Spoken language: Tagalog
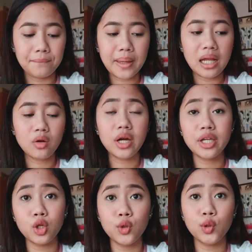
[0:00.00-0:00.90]
Pero
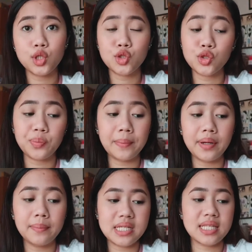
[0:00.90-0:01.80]
kayo, kung gusto nyo pa
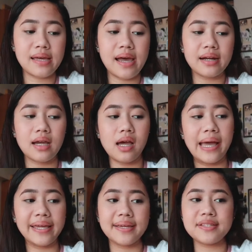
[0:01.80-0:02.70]

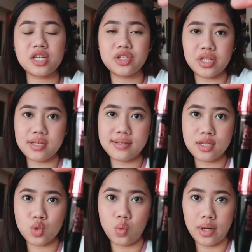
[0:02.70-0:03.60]
magmascara, I can
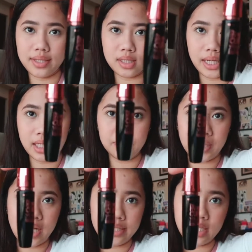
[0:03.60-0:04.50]
suggest this one. Ayan,
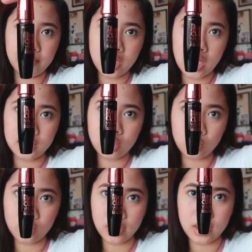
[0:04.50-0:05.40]
palagi naman
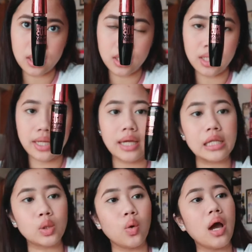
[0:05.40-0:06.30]
natin itong naririnig.
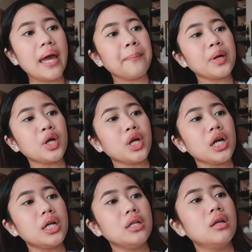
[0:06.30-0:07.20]
Itong
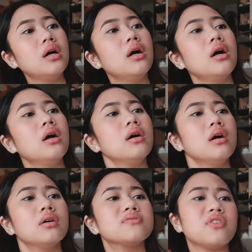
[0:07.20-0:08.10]
Hypercurl
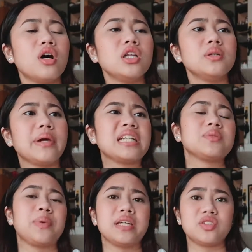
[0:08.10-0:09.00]
Volume
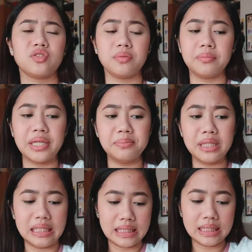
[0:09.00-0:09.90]
Express from
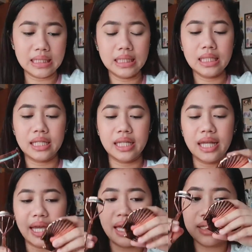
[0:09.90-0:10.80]
Maybelline.
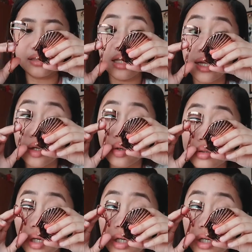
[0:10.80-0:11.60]
And ayoko